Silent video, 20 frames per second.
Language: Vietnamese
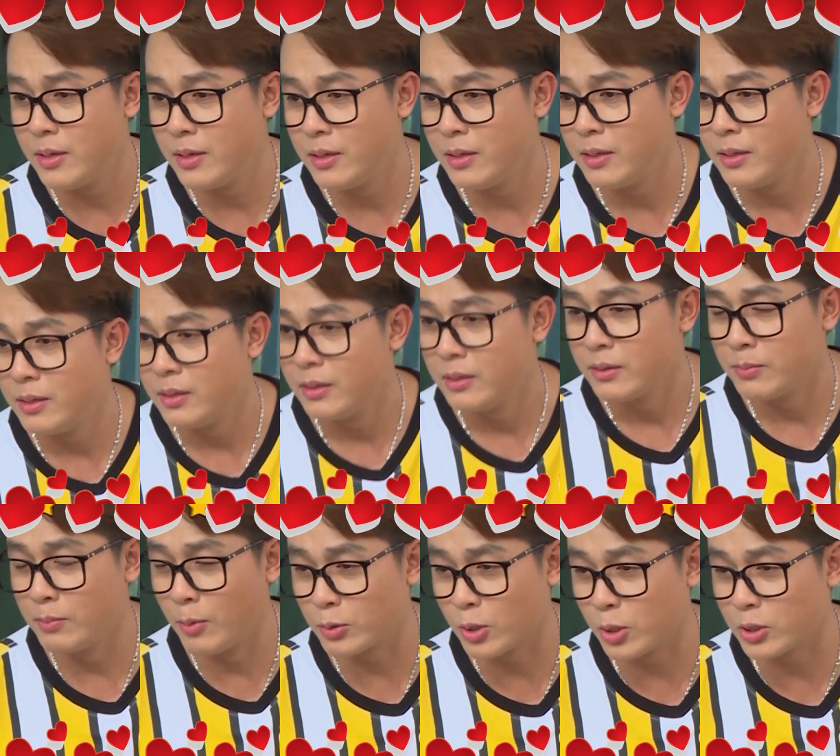Tô
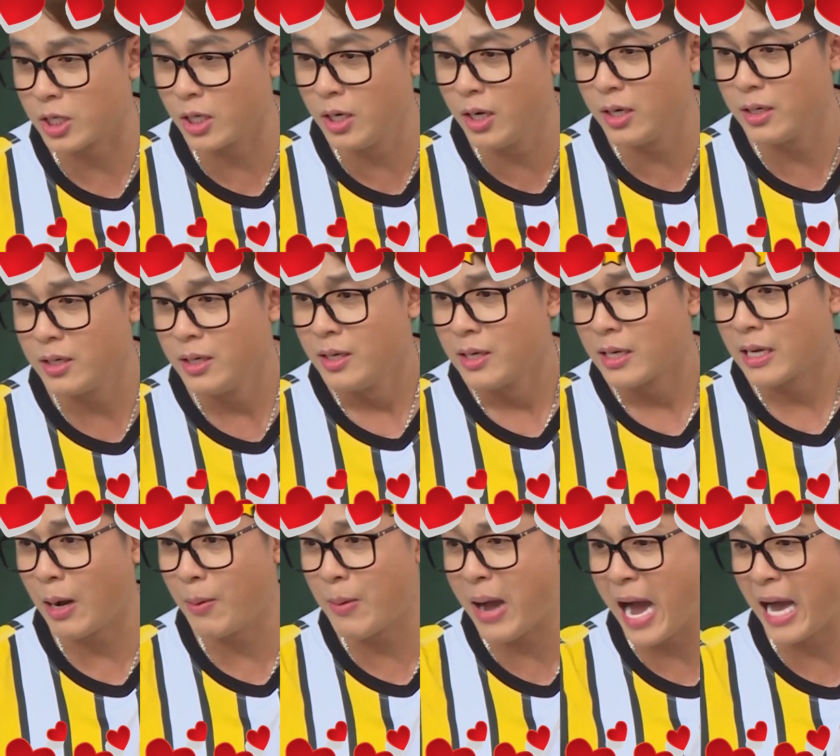xương, một tô xương,
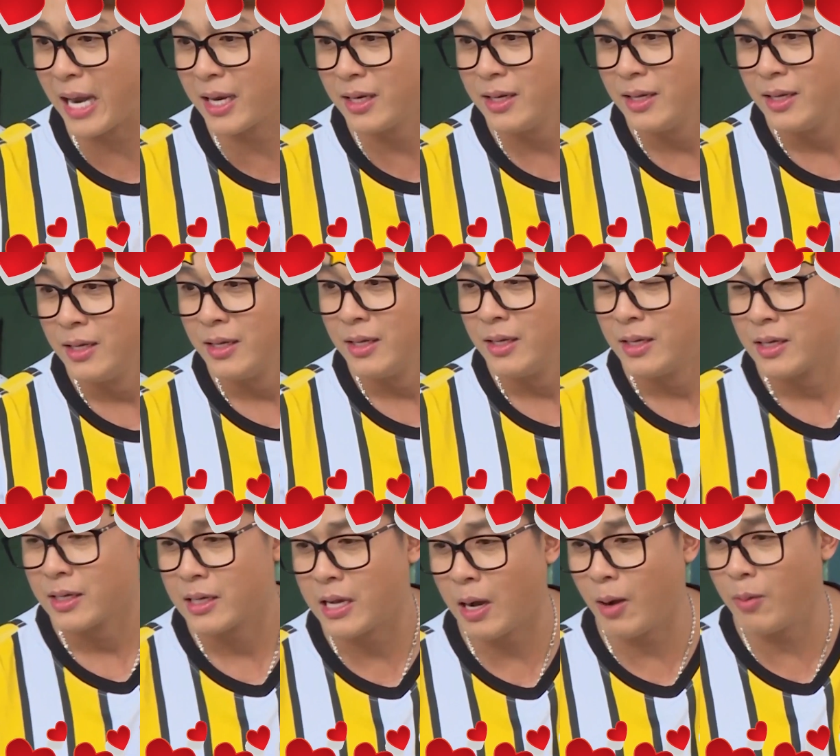không hành, không hành,
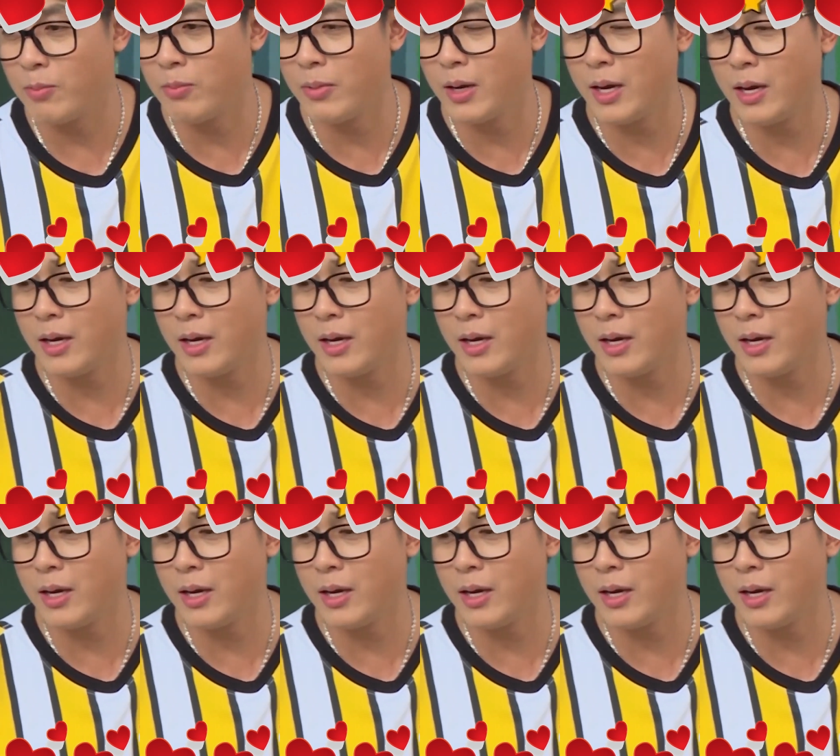không